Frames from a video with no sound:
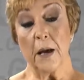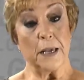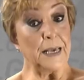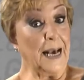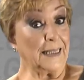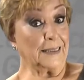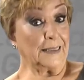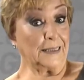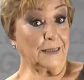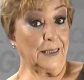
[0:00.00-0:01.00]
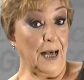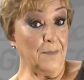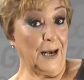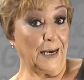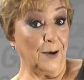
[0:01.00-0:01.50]
E a
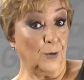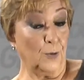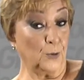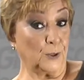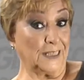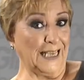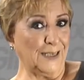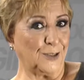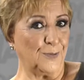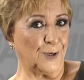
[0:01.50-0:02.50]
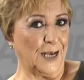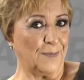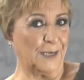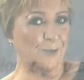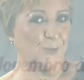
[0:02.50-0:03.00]
Camarão, o sétimo Camarão